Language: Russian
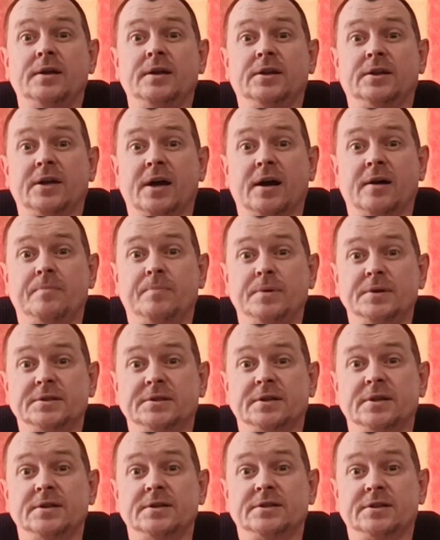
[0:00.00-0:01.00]
не так
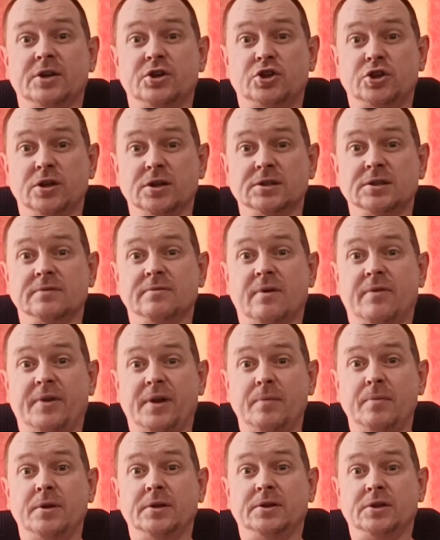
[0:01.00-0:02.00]
быстро истощался во
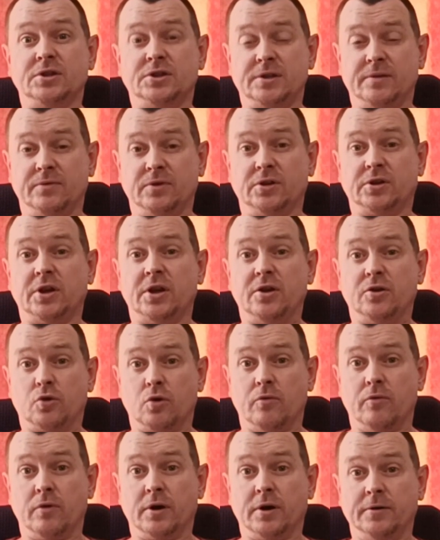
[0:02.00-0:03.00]
время интенсивных
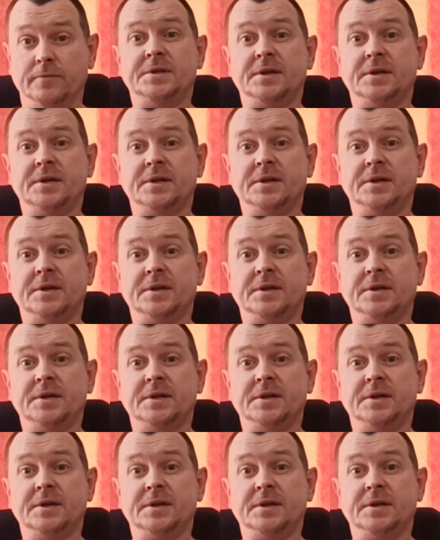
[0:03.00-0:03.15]
тренировок.